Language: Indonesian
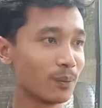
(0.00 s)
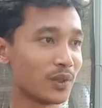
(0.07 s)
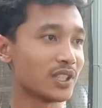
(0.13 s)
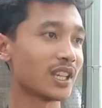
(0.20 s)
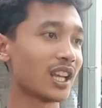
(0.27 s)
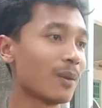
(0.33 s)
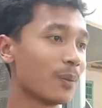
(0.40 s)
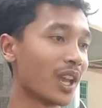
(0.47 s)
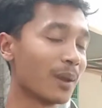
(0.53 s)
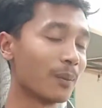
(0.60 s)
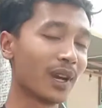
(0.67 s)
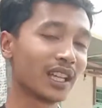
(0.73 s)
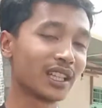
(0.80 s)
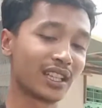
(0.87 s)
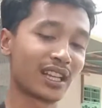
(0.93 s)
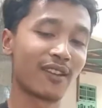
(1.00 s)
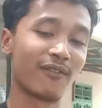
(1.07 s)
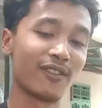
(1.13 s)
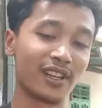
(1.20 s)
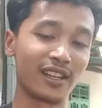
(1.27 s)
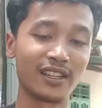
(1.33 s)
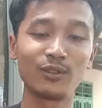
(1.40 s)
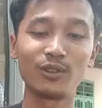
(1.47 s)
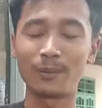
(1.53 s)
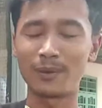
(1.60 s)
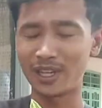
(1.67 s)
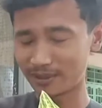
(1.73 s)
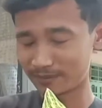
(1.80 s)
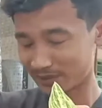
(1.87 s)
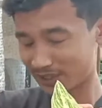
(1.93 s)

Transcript: bisa lebih hemat anu apa